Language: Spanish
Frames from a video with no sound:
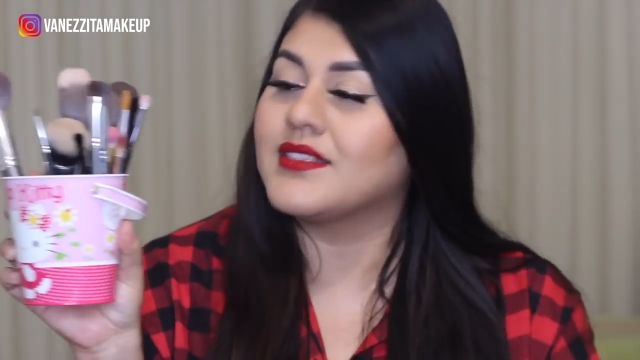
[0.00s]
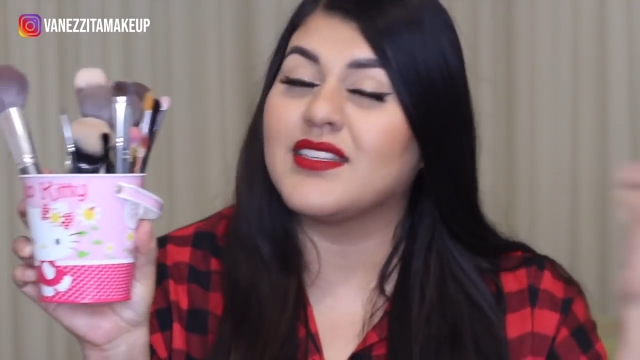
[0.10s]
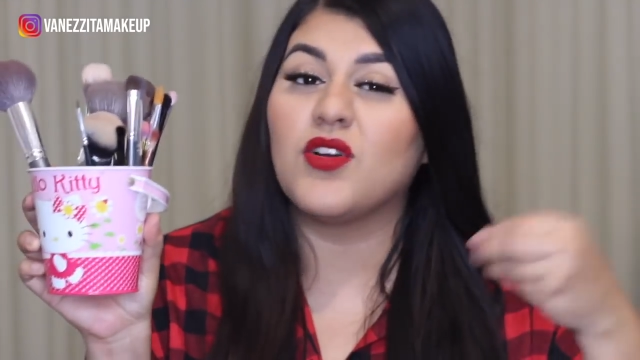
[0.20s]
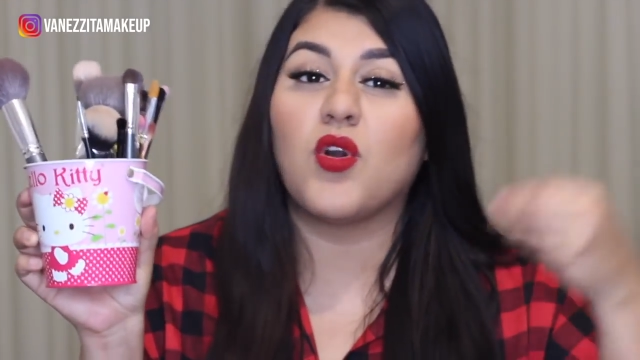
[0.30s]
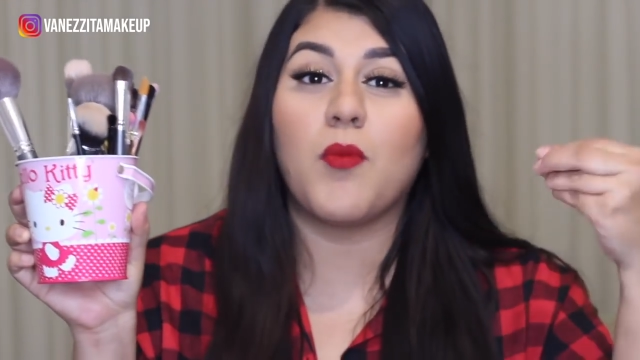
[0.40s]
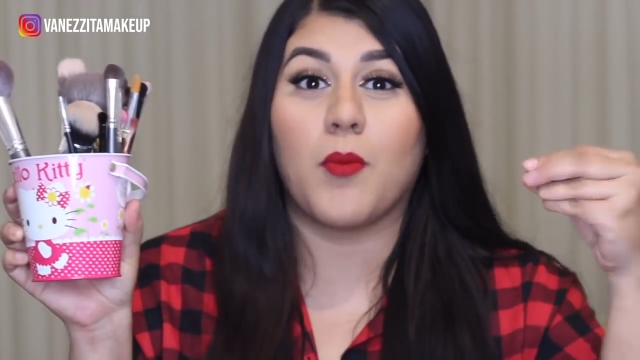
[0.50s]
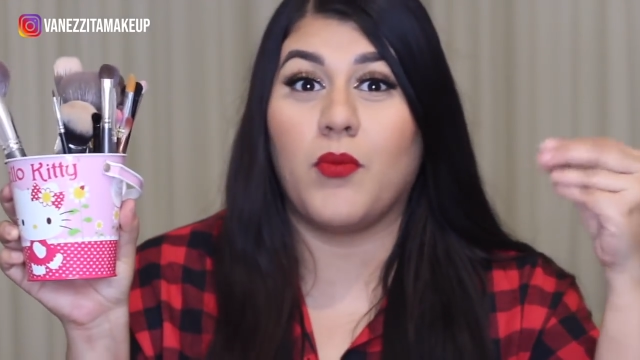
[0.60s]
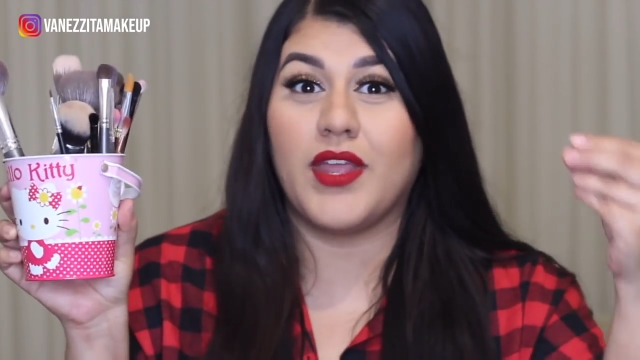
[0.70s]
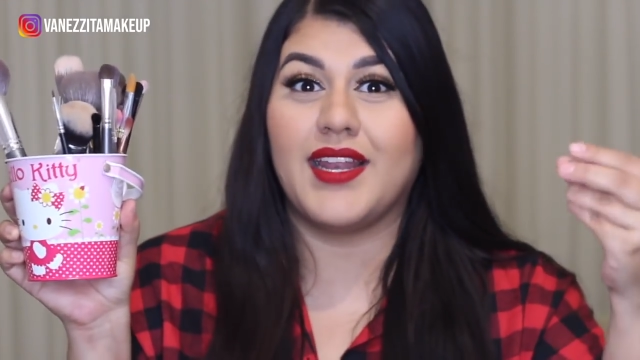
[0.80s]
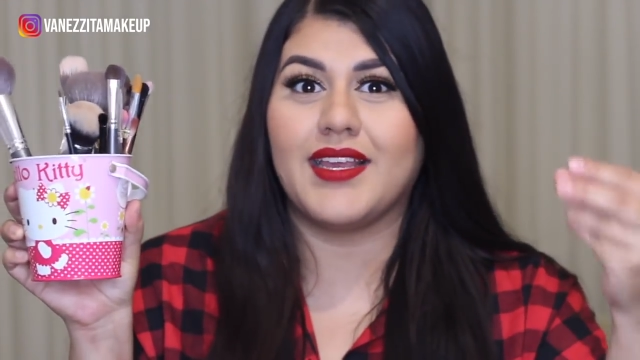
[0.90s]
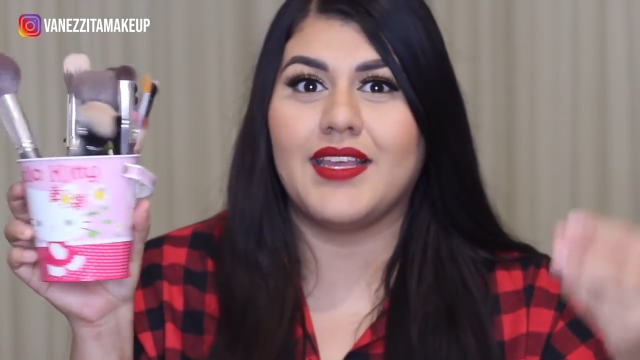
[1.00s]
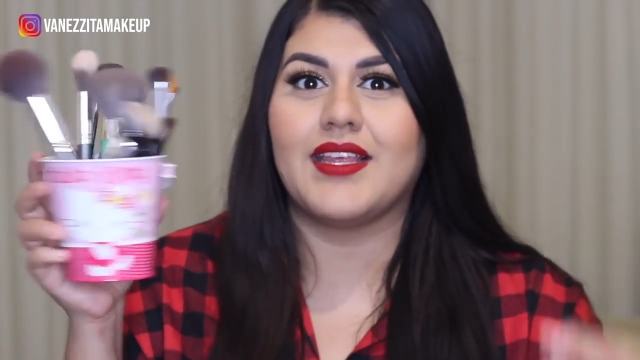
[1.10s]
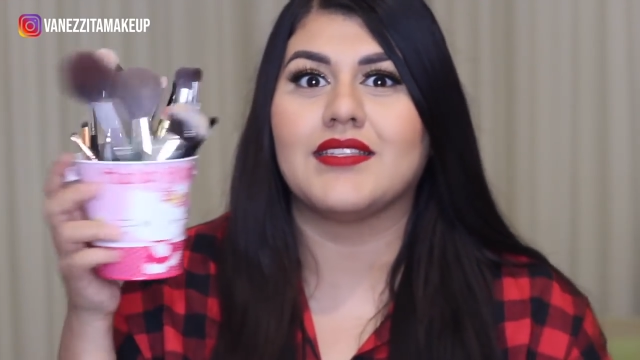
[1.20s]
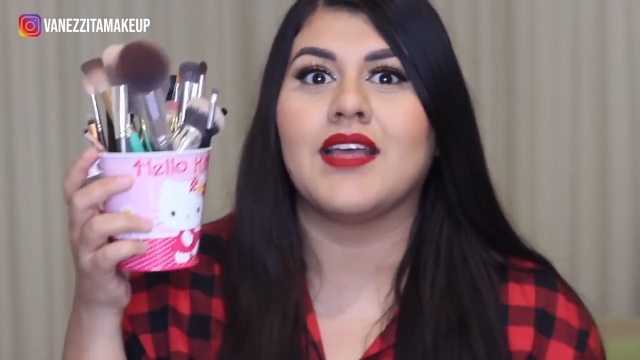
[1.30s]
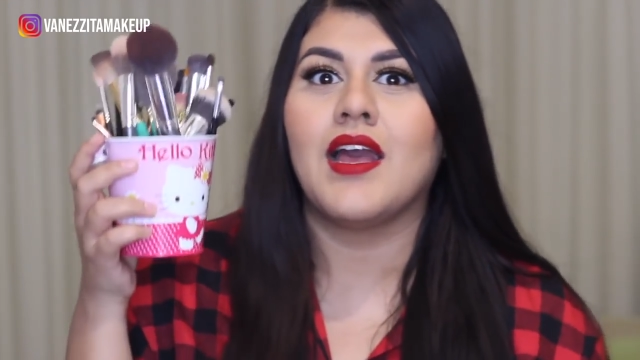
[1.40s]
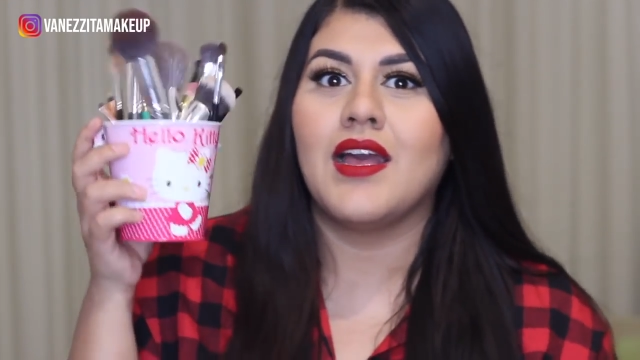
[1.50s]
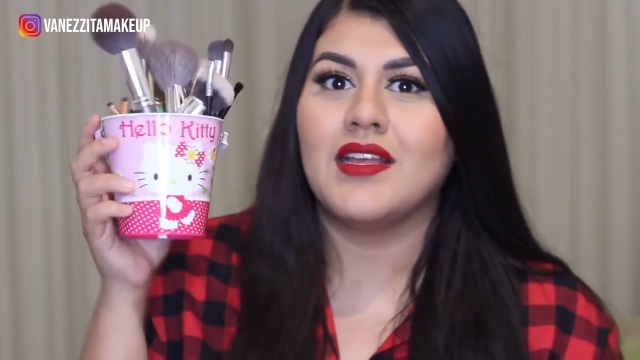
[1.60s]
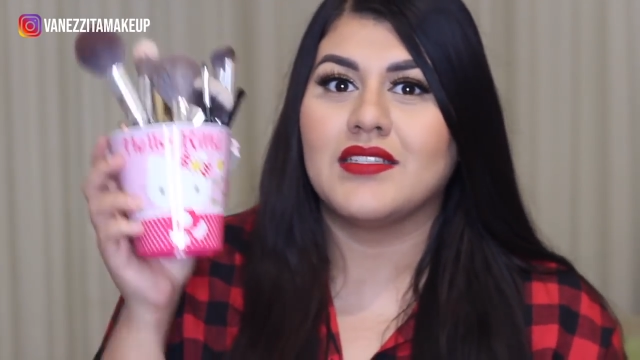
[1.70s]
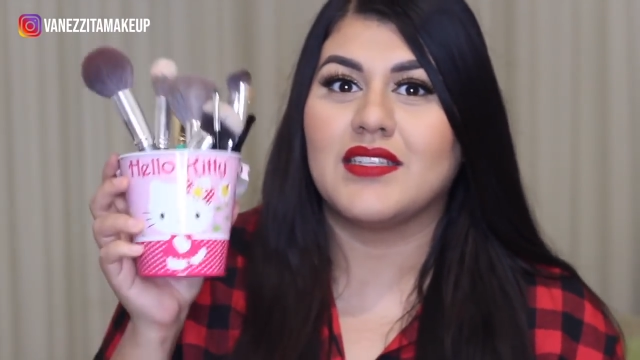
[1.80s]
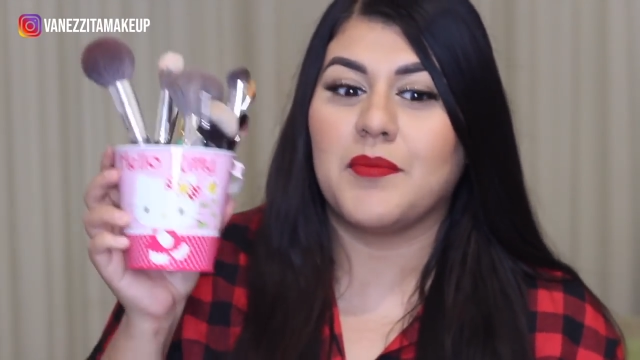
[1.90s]
las tengo como muy elegidas,
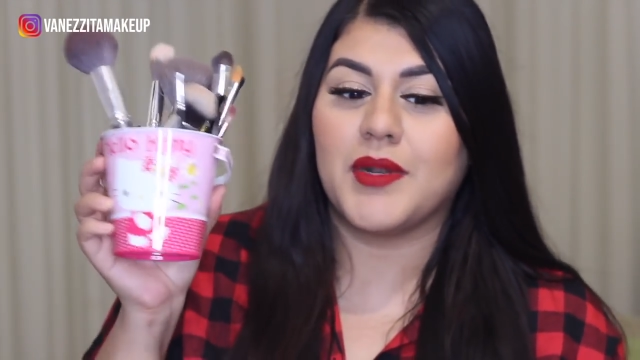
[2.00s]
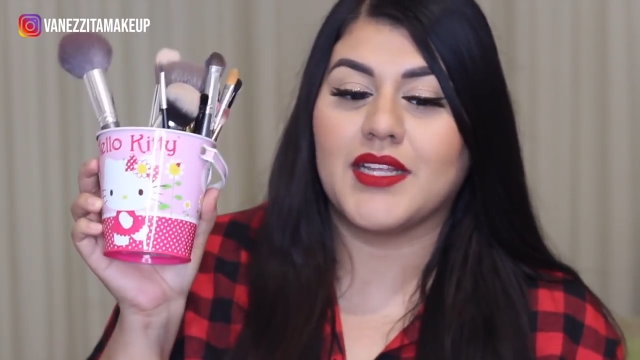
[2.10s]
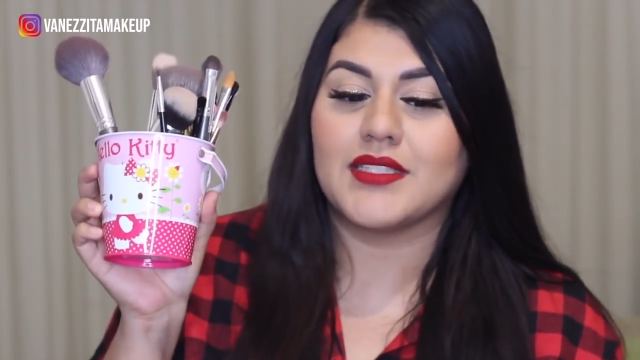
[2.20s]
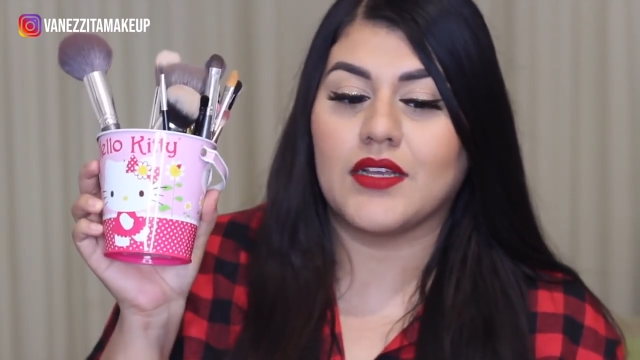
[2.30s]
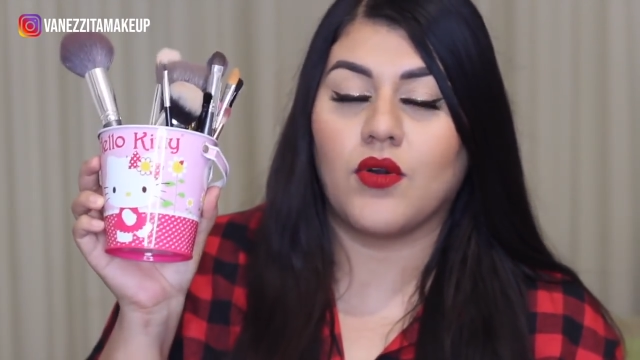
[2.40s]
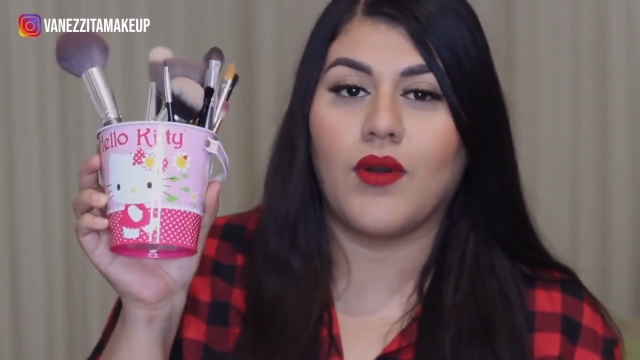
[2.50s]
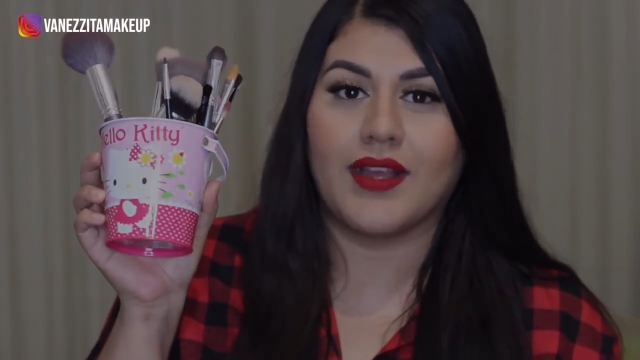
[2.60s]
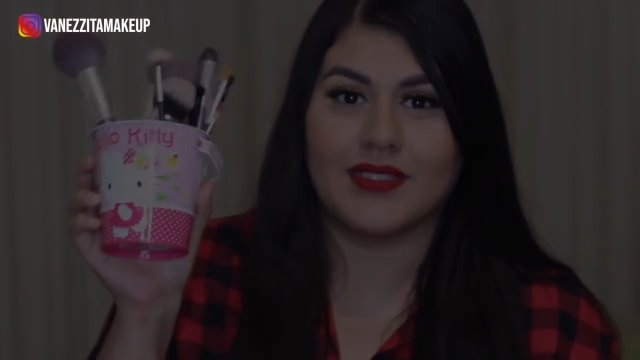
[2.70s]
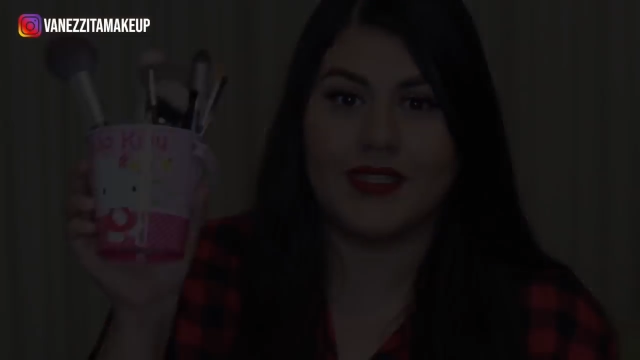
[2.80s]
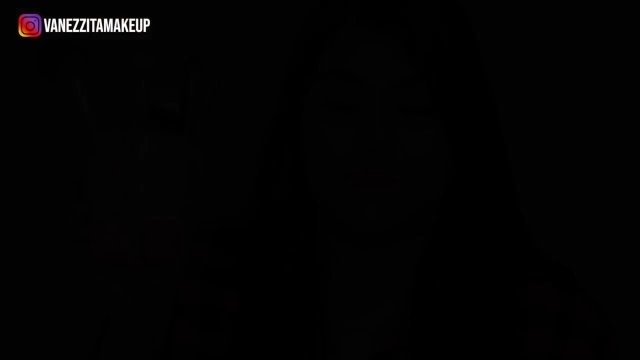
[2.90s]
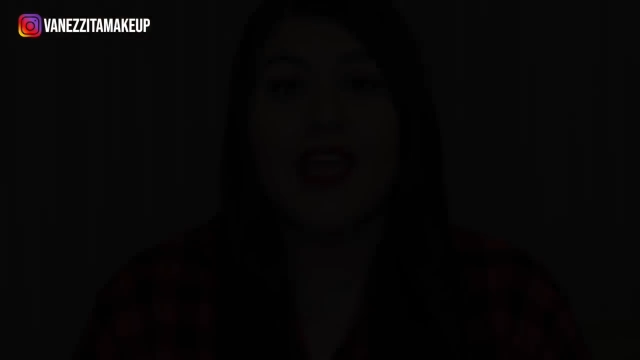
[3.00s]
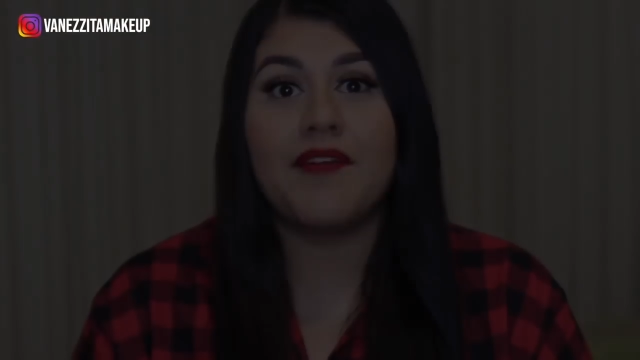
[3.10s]
siempre las tengo así.